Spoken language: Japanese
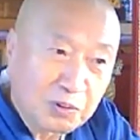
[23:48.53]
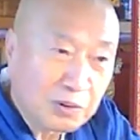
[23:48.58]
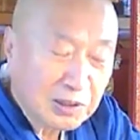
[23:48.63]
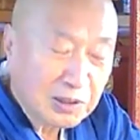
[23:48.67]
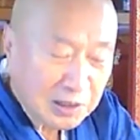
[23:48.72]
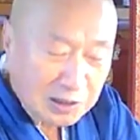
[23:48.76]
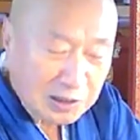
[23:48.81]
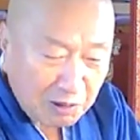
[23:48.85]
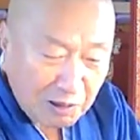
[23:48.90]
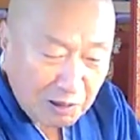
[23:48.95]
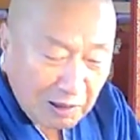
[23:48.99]

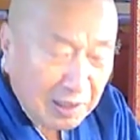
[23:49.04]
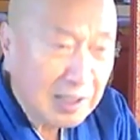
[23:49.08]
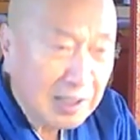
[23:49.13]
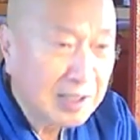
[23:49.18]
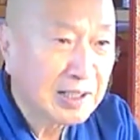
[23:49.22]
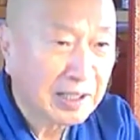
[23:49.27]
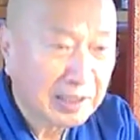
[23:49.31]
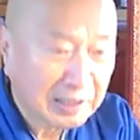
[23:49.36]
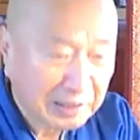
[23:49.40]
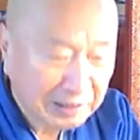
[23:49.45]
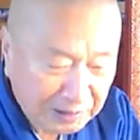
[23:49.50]
私は分から
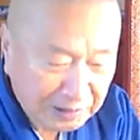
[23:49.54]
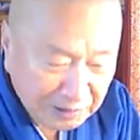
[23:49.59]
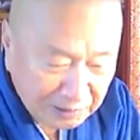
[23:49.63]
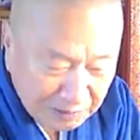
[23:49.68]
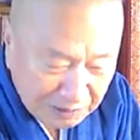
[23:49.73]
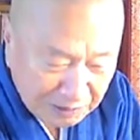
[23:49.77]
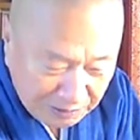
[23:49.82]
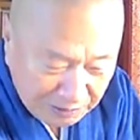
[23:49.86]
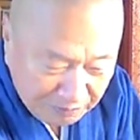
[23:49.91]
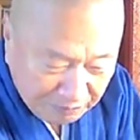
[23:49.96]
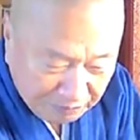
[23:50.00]
ない。
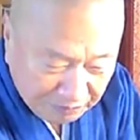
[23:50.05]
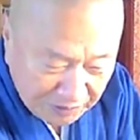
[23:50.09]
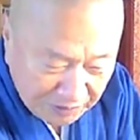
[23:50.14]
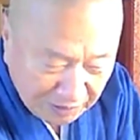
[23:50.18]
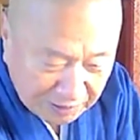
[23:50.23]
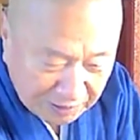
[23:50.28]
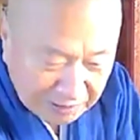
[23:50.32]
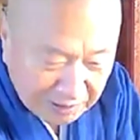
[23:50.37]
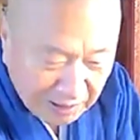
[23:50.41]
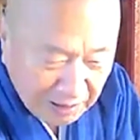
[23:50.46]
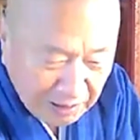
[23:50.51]

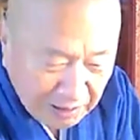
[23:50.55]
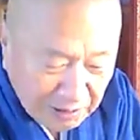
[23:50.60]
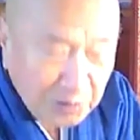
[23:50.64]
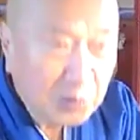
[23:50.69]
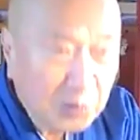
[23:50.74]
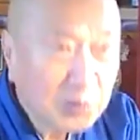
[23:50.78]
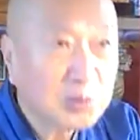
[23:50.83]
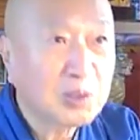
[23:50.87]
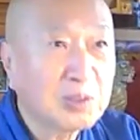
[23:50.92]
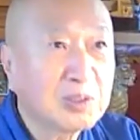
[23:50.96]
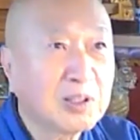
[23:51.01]
で、山
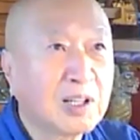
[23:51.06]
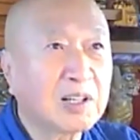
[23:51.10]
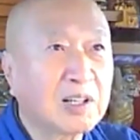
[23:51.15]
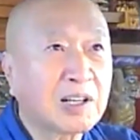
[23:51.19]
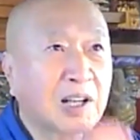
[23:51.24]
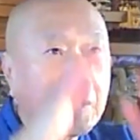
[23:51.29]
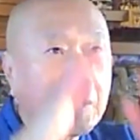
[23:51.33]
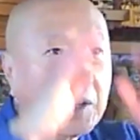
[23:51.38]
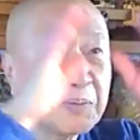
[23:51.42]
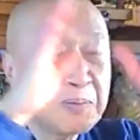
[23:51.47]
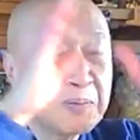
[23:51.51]
陽というのは
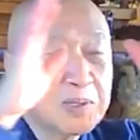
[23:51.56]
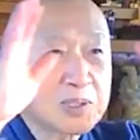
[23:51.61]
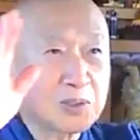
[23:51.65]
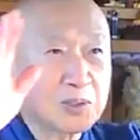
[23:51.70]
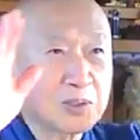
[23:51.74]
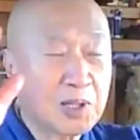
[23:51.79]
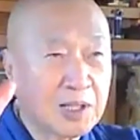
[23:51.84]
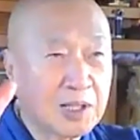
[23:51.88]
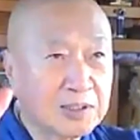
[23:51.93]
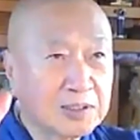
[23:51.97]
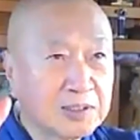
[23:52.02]
要ですよ。
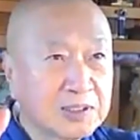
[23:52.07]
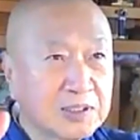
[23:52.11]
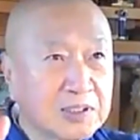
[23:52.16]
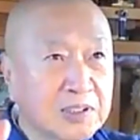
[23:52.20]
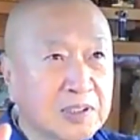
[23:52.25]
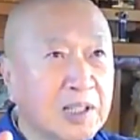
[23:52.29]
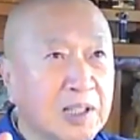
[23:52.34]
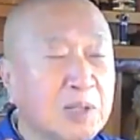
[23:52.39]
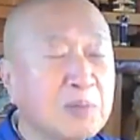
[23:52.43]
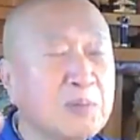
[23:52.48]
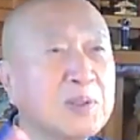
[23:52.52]
肝心
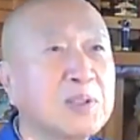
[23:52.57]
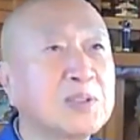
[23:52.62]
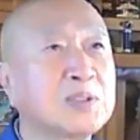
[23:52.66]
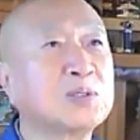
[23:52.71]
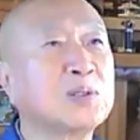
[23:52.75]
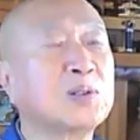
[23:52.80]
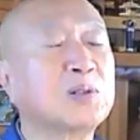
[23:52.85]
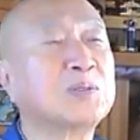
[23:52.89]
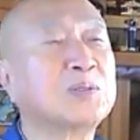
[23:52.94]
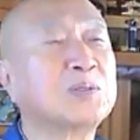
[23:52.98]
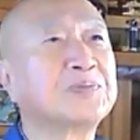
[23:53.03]
要で
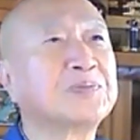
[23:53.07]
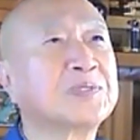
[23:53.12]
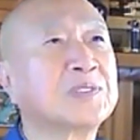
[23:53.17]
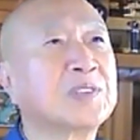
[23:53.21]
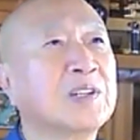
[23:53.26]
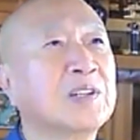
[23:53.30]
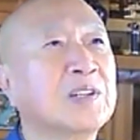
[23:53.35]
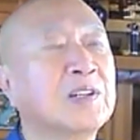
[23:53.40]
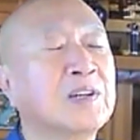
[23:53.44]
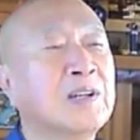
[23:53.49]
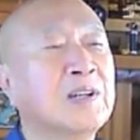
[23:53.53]
すよ。
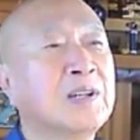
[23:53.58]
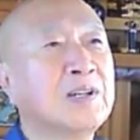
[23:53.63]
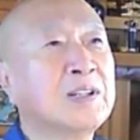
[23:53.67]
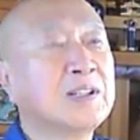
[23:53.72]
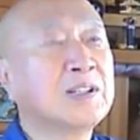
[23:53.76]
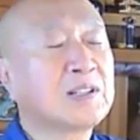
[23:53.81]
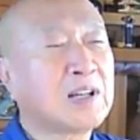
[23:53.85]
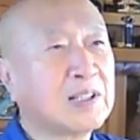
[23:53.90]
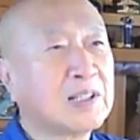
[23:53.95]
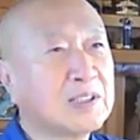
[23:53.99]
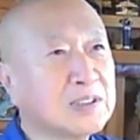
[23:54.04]

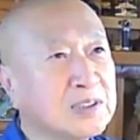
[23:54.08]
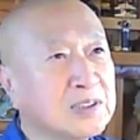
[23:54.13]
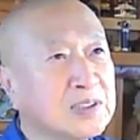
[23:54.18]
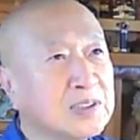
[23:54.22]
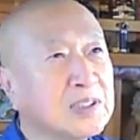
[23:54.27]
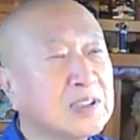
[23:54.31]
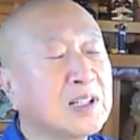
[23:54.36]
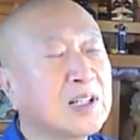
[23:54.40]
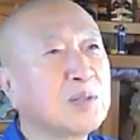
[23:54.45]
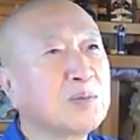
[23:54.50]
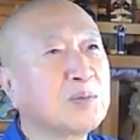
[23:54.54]
肝
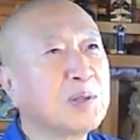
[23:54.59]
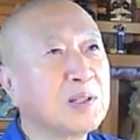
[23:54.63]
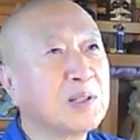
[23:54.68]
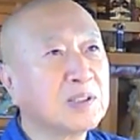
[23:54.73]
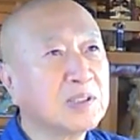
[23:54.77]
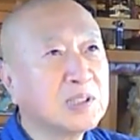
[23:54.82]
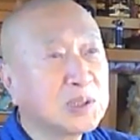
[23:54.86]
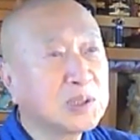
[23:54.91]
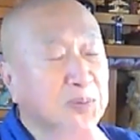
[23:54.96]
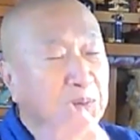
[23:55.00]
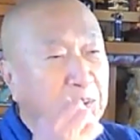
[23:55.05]
心要、
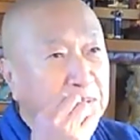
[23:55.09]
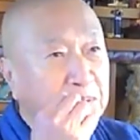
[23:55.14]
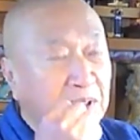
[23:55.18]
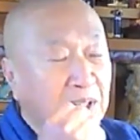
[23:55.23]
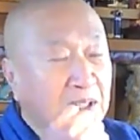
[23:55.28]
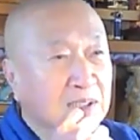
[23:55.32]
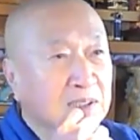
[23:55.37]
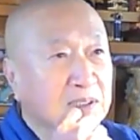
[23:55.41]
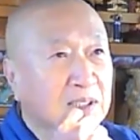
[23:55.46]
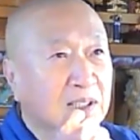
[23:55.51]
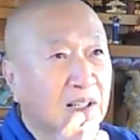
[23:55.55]
一番
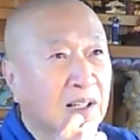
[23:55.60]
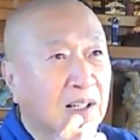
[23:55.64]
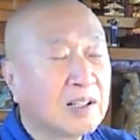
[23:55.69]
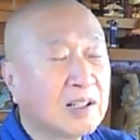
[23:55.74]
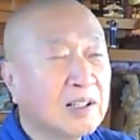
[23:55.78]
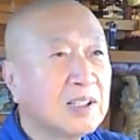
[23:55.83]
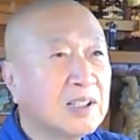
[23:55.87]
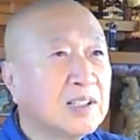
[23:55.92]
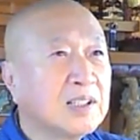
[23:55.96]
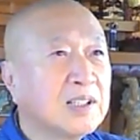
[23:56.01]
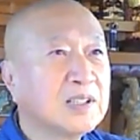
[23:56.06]
大事な、
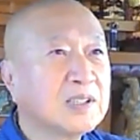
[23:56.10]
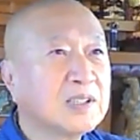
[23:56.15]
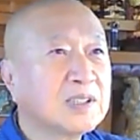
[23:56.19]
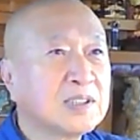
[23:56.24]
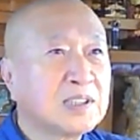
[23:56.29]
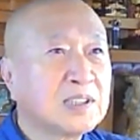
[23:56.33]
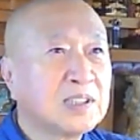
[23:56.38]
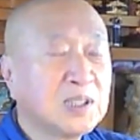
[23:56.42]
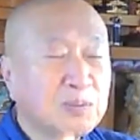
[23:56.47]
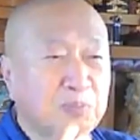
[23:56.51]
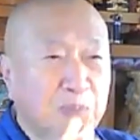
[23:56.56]

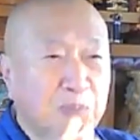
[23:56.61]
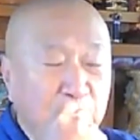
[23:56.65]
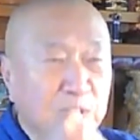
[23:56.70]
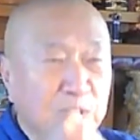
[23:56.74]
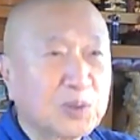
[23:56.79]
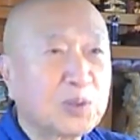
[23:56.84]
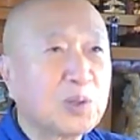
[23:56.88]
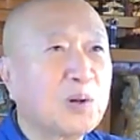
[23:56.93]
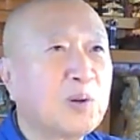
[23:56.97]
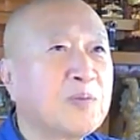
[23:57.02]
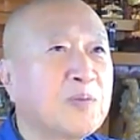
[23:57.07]

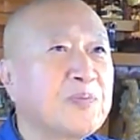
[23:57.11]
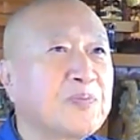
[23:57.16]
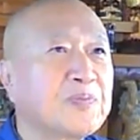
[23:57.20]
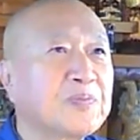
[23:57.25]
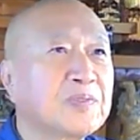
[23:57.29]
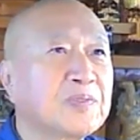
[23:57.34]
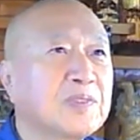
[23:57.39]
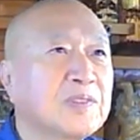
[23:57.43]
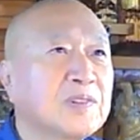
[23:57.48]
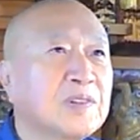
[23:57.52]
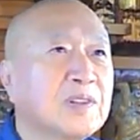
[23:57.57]
キーポイント。
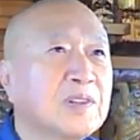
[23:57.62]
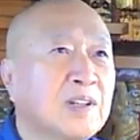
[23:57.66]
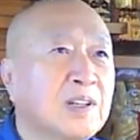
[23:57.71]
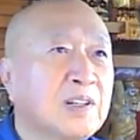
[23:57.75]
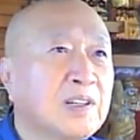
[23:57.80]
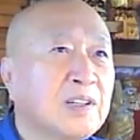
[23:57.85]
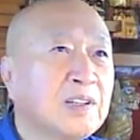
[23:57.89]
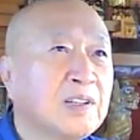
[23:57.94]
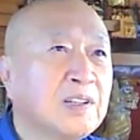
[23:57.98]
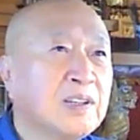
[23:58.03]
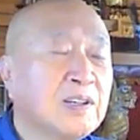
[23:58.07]

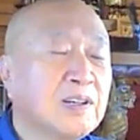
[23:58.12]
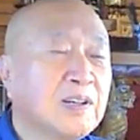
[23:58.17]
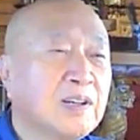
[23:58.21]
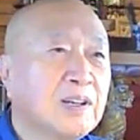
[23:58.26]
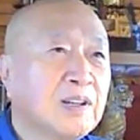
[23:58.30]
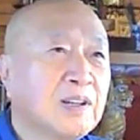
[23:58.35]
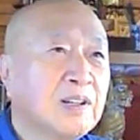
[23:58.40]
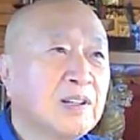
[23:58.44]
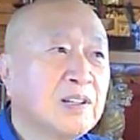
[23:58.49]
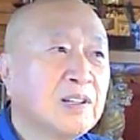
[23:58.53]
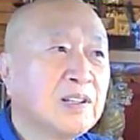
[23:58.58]
ね、
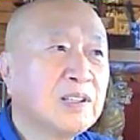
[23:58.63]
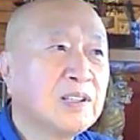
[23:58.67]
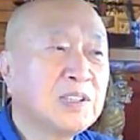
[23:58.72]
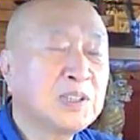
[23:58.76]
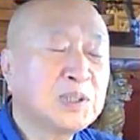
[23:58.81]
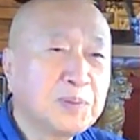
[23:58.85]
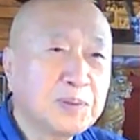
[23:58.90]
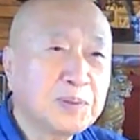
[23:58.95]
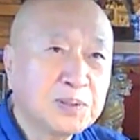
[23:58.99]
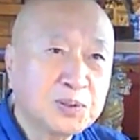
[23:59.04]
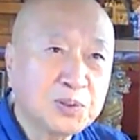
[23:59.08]

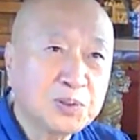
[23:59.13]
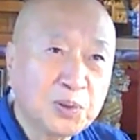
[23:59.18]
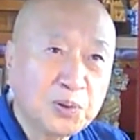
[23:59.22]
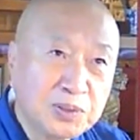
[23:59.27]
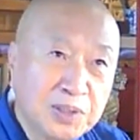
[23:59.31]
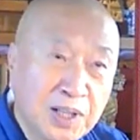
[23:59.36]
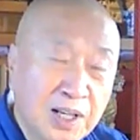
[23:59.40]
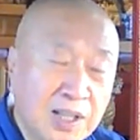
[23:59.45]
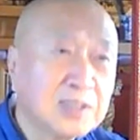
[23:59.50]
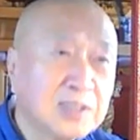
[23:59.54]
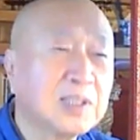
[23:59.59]
一番そうい
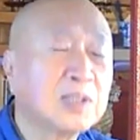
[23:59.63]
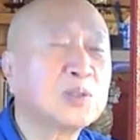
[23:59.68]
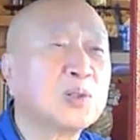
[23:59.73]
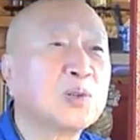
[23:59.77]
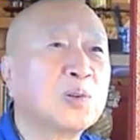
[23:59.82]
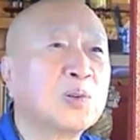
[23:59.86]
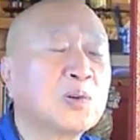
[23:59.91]
う大事なと